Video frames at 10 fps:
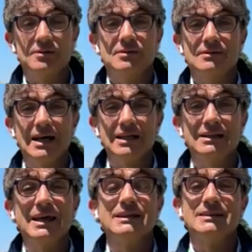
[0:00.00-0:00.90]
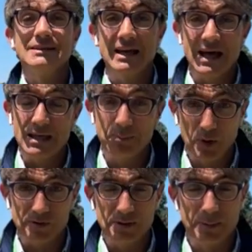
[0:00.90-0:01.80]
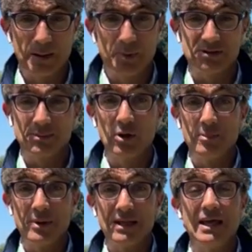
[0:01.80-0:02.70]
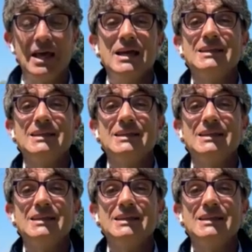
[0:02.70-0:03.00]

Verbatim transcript: quest'estate e che assegnerà i posti per la prossima Olimpiade.